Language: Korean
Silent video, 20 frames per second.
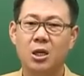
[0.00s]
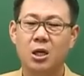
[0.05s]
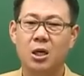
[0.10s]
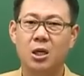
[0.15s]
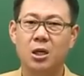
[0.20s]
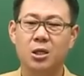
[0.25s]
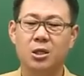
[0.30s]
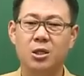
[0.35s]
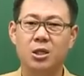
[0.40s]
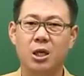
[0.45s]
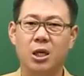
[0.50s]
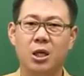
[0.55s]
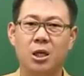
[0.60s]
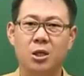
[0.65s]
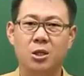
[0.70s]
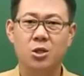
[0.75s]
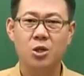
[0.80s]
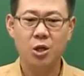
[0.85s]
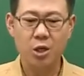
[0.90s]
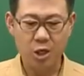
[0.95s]
어,
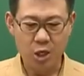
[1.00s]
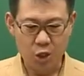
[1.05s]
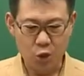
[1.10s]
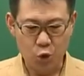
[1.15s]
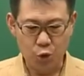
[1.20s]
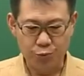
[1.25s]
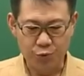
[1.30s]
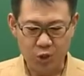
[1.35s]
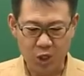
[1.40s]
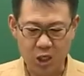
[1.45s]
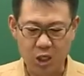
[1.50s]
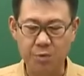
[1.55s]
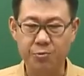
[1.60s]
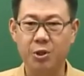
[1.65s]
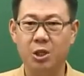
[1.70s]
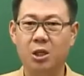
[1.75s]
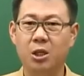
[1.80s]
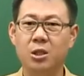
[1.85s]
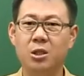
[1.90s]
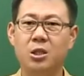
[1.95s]
이제 저희
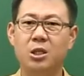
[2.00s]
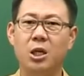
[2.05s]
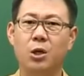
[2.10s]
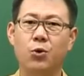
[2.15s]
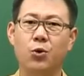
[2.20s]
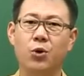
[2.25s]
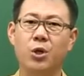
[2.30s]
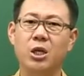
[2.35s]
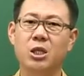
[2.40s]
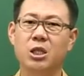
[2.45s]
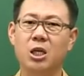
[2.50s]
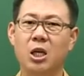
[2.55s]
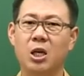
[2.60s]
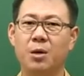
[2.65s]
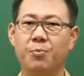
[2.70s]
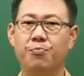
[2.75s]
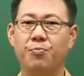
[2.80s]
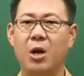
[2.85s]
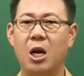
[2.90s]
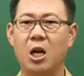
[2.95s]
기출문제집은 자 이렇게
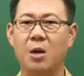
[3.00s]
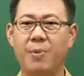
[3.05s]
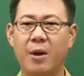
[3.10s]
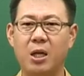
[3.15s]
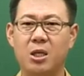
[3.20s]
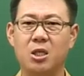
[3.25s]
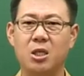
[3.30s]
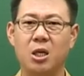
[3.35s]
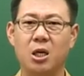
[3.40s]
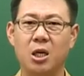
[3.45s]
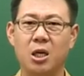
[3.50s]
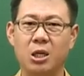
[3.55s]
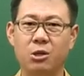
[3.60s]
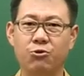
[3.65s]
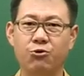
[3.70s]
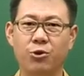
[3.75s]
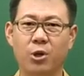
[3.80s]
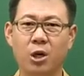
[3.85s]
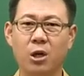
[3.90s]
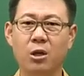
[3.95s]
이제 800제가
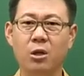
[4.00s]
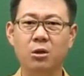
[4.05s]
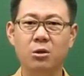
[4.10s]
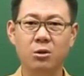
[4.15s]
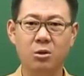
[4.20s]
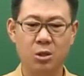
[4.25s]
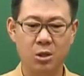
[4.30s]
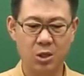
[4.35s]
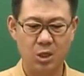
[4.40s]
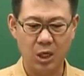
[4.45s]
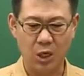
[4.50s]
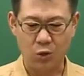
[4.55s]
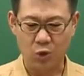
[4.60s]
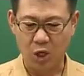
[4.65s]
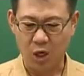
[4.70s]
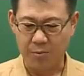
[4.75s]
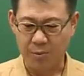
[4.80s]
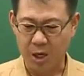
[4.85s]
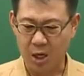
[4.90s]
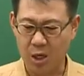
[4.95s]
있고요 자 그
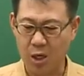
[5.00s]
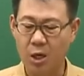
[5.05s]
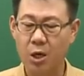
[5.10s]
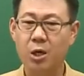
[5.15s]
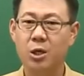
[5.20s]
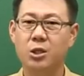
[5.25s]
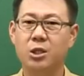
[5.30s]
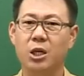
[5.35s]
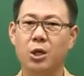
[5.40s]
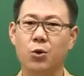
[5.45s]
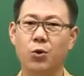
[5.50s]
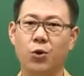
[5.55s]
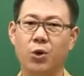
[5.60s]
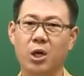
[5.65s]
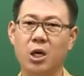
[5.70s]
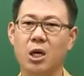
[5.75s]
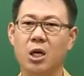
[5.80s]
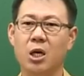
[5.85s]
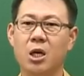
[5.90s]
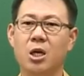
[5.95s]
다음에 자
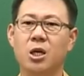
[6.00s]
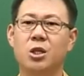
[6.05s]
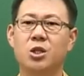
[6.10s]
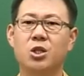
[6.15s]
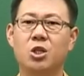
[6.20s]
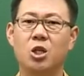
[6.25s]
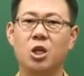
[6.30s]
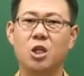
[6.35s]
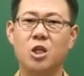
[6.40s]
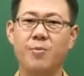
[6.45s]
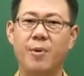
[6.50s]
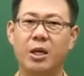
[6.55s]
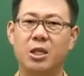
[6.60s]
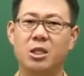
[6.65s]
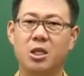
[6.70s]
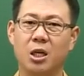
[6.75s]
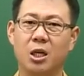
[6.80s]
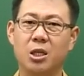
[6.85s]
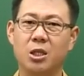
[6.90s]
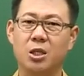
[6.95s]
이렇게
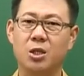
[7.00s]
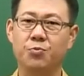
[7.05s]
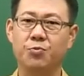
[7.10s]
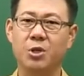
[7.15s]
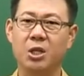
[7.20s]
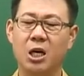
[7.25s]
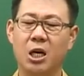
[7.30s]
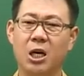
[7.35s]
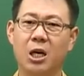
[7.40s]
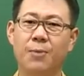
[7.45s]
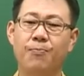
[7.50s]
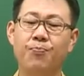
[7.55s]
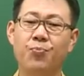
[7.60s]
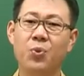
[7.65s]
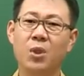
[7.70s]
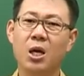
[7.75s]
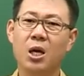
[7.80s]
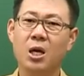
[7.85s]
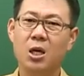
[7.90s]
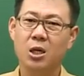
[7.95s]
1200제가 있습니다
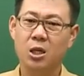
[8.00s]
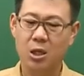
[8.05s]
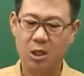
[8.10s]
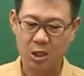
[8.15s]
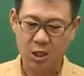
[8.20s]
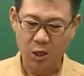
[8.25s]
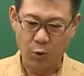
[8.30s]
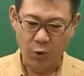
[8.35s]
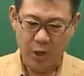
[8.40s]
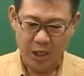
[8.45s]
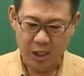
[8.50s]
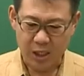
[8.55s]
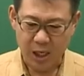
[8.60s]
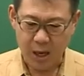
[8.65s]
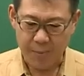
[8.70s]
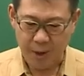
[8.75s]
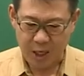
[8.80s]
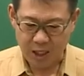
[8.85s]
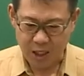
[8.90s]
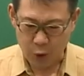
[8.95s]
어, 이제 원래
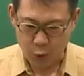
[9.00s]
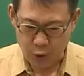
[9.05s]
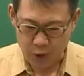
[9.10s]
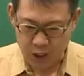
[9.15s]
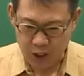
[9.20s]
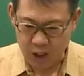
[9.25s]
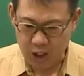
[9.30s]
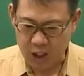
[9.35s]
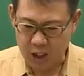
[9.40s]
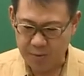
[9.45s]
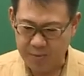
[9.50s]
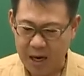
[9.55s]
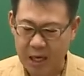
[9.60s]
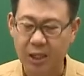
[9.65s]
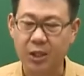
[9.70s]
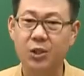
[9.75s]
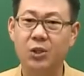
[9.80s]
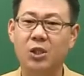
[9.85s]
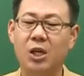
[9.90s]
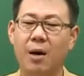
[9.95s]
400제도
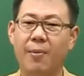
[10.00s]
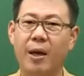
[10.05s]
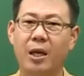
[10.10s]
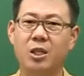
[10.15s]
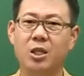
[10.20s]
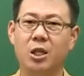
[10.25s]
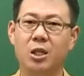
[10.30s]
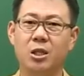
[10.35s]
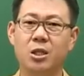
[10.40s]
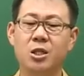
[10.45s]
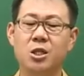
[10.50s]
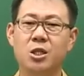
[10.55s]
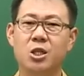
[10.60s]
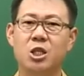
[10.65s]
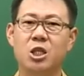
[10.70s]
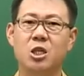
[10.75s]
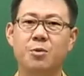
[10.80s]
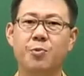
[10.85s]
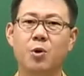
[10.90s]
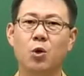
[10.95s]
있지만 400제는
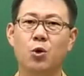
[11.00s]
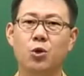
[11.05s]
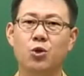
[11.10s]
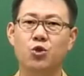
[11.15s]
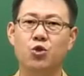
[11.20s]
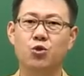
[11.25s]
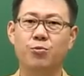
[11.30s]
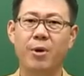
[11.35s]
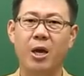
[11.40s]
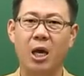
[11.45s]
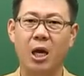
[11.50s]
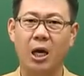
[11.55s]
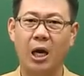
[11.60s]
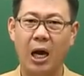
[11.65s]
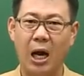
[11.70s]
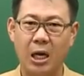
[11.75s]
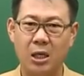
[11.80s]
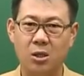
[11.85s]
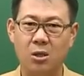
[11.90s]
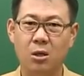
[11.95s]
12월쯤에
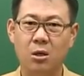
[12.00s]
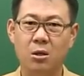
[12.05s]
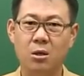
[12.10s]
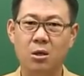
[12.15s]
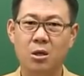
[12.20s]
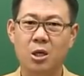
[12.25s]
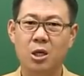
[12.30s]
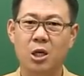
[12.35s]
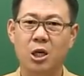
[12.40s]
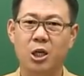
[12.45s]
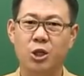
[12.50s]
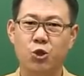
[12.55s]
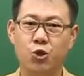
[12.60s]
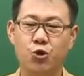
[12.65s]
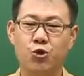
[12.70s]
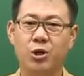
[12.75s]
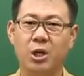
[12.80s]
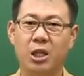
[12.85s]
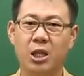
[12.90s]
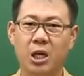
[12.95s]
가서 어,
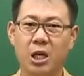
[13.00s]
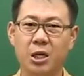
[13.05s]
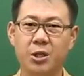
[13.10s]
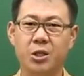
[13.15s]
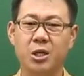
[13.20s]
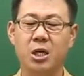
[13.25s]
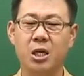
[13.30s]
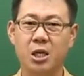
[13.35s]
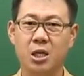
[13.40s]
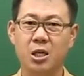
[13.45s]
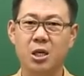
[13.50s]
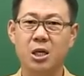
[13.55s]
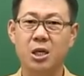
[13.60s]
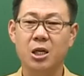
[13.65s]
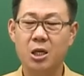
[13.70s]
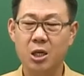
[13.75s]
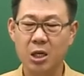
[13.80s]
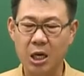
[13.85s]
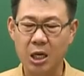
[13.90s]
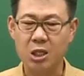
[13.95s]
출간될 예,
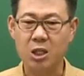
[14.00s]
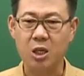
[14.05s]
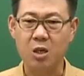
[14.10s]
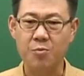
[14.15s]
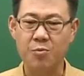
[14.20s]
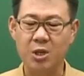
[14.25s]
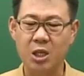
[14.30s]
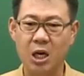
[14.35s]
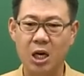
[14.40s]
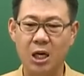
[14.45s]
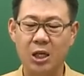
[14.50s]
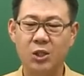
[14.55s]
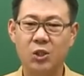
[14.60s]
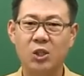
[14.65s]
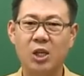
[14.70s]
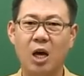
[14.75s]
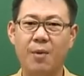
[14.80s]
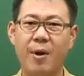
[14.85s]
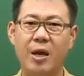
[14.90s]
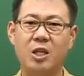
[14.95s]
예정입니다
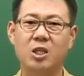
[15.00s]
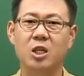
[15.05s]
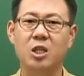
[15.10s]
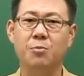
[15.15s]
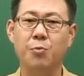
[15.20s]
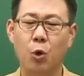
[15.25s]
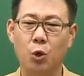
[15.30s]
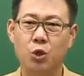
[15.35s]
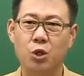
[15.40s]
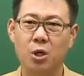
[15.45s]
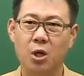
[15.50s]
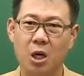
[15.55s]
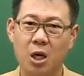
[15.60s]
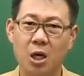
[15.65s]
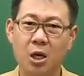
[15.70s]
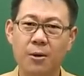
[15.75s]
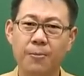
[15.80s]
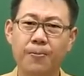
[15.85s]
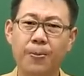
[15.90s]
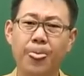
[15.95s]
400제는
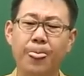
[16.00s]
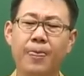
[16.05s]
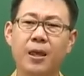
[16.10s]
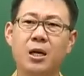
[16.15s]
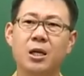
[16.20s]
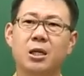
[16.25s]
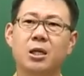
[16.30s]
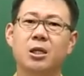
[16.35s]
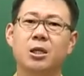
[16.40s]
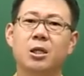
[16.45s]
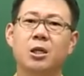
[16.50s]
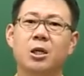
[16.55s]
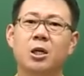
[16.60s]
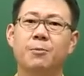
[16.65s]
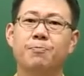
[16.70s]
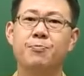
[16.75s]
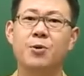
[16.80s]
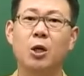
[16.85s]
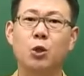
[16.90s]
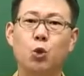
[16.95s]
목적이
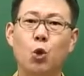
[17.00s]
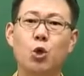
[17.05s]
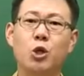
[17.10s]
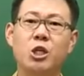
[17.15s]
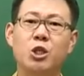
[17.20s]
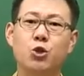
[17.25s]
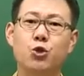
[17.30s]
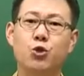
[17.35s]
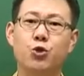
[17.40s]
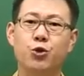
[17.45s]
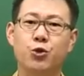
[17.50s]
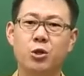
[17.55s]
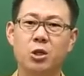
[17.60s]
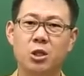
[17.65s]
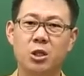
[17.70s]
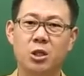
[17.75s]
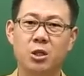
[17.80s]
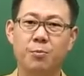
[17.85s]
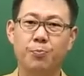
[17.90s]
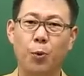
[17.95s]
어, 벽돌
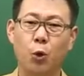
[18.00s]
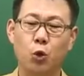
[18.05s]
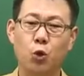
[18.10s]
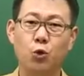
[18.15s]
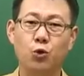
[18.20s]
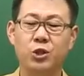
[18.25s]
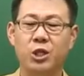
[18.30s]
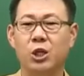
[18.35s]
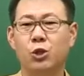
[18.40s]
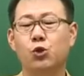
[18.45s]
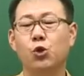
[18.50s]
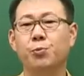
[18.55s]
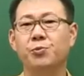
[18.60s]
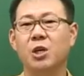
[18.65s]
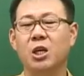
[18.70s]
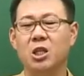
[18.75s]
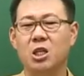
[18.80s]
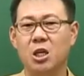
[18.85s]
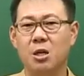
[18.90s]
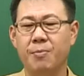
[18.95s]
기출을 보통 이제
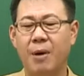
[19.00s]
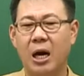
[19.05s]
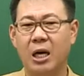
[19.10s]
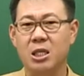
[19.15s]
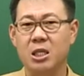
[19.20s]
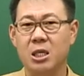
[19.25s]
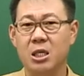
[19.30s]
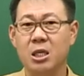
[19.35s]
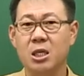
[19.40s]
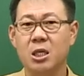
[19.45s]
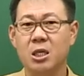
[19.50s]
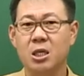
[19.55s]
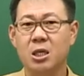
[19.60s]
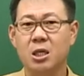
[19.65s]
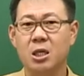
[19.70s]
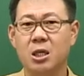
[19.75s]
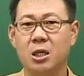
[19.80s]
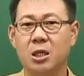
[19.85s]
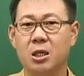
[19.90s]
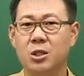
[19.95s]
수험생들이 많이
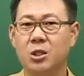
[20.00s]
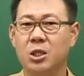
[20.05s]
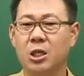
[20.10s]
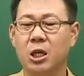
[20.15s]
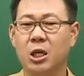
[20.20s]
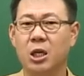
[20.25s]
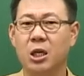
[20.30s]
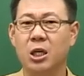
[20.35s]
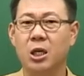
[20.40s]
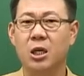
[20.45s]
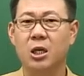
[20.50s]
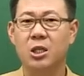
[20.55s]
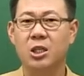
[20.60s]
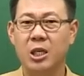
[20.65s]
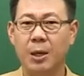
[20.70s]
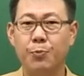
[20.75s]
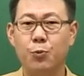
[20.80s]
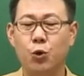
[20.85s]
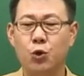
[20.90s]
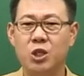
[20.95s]
어, 이제
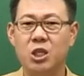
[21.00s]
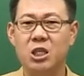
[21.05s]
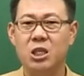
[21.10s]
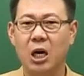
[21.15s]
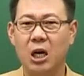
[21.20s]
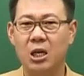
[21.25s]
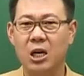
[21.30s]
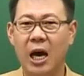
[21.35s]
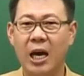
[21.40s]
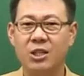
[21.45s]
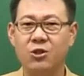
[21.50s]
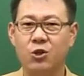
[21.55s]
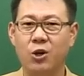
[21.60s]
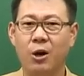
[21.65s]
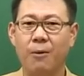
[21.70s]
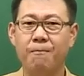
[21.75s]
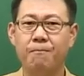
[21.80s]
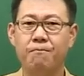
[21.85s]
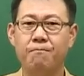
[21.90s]
잡고 시작을 하죠.